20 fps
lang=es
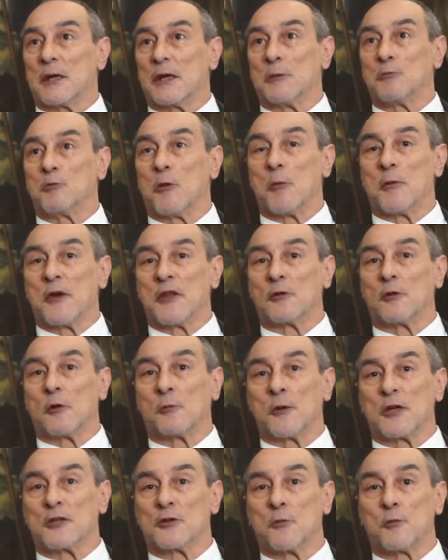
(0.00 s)
el
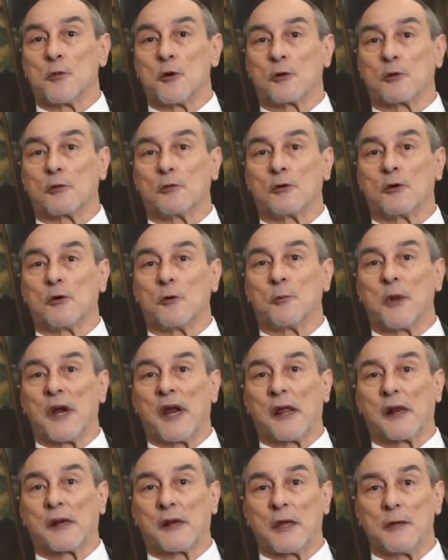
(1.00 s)
momento más oportuno
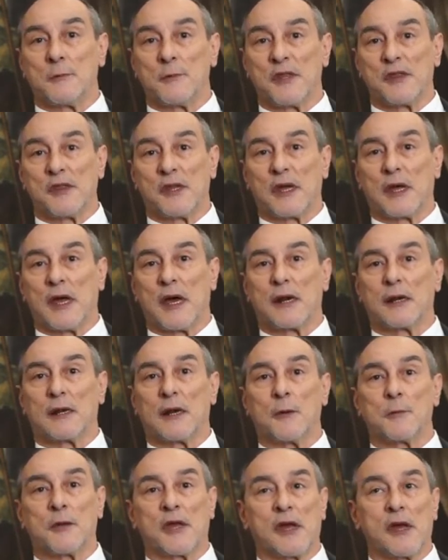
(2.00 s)
para reivindicar
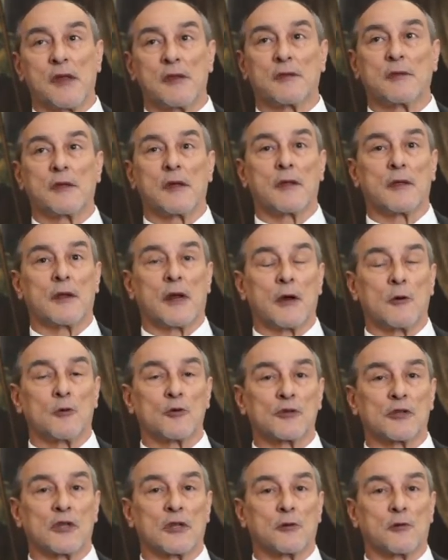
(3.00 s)
la vigencia de la
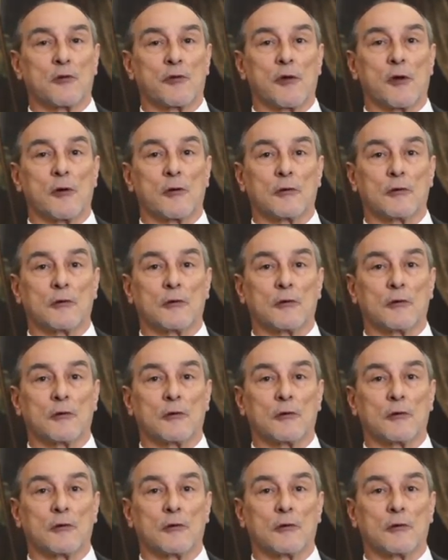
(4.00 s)
Constitución.